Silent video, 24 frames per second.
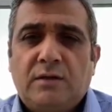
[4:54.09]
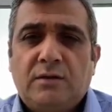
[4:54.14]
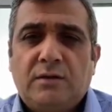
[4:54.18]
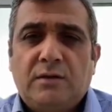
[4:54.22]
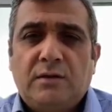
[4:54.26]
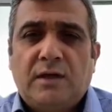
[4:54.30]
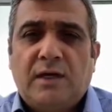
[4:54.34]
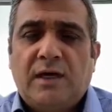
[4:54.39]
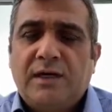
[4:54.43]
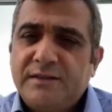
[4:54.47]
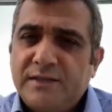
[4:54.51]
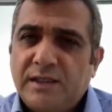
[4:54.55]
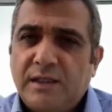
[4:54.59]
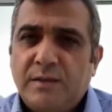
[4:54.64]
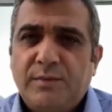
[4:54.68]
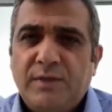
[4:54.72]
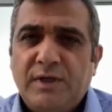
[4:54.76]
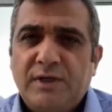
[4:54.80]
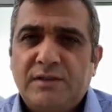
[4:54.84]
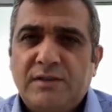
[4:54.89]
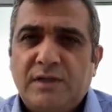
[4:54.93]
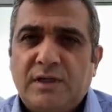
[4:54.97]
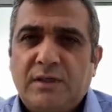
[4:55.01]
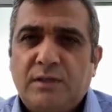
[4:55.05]

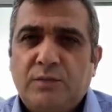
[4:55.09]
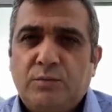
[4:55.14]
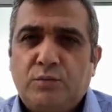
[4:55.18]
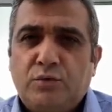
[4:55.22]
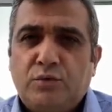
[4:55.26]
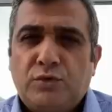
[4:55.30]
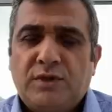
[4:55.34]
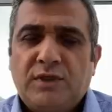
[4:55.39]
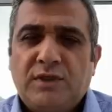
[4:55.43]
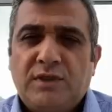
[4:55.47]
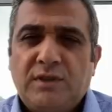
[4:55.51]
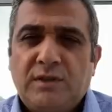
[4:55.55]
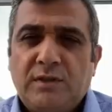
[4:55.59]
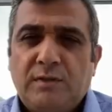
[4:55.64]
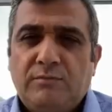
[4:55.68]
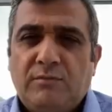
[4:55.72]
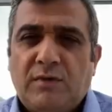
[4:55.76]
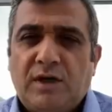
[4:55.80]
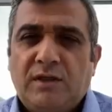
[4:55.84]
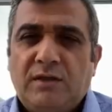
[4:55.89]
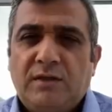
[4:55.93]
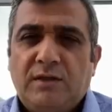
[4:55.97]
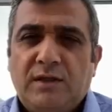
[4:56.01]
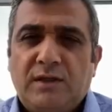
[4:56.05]
Azerbaycan buradaki
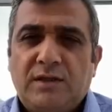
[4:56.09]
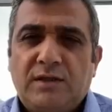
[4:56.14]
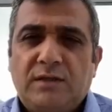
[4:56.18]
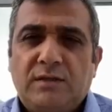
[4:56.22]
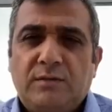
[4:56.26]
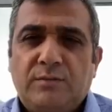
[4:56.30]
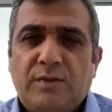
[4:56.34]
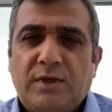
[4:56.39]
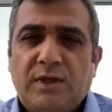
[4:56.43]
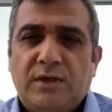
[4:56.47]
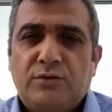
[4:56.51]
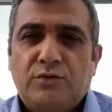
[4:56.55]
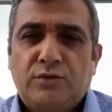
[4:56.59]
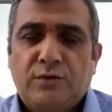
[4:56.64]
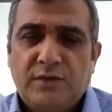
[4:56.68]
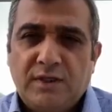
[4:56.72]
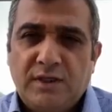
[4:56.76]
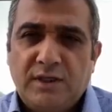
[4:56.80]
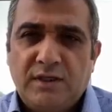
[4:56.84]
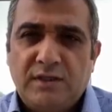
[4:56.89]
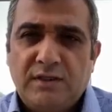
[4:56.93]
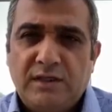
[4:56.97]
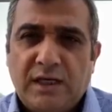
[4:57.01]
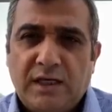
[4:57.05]
malların,
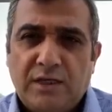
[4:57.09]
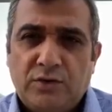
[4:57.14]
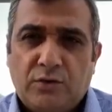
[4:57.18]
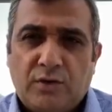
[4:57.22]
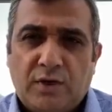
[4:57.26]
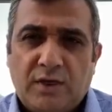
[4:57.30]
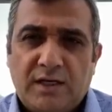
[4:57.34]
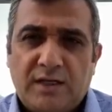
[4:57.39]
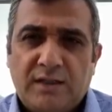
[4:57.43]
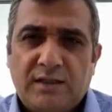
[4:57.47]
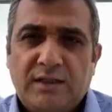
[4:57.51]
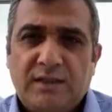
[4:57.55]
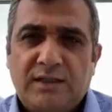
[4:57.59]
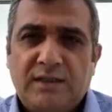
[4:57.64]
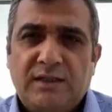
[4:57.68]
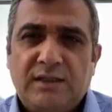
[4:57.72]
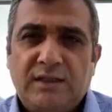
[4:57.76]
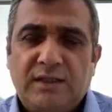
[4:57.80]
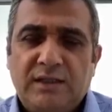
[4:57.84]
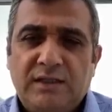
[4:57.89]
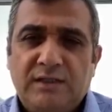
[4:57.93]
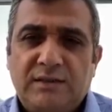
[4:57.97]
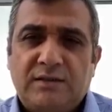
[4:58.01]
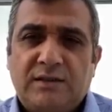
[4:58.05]
personelin yani o
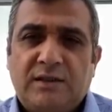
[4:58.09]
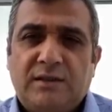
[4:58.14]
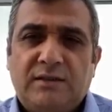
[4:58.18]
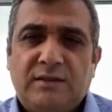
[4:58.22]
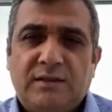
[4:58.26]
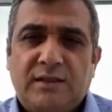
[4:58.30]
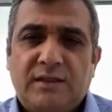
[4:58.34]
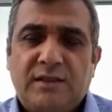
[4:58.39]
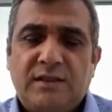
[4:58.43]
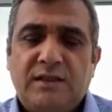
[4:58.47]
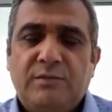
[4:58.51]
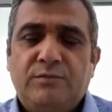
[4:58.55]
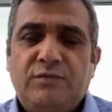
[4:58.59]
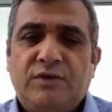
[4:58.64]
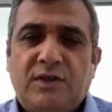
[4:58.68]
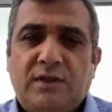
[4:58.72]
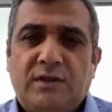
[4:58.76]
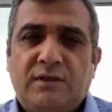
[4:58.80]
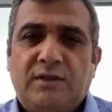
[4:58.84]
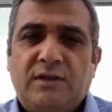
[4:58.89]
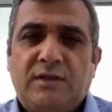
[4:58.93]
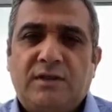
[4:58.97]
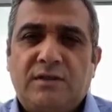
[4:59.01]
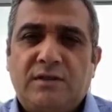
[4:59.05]
aradaki insanların,
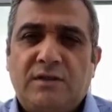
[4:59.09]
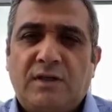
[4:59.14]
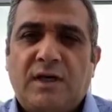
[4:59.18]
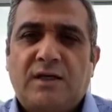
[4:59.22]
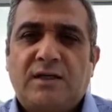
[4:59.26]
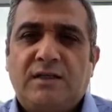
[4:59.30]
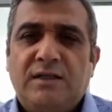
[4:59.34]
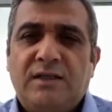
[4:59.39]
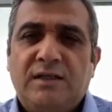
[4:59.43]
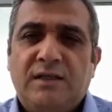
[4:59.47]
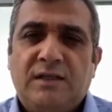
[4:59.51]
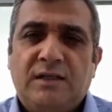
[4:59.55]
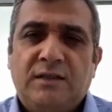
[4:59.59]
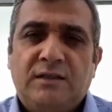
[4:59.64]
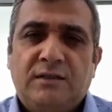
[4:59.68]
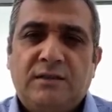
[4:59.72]
imkanların naklini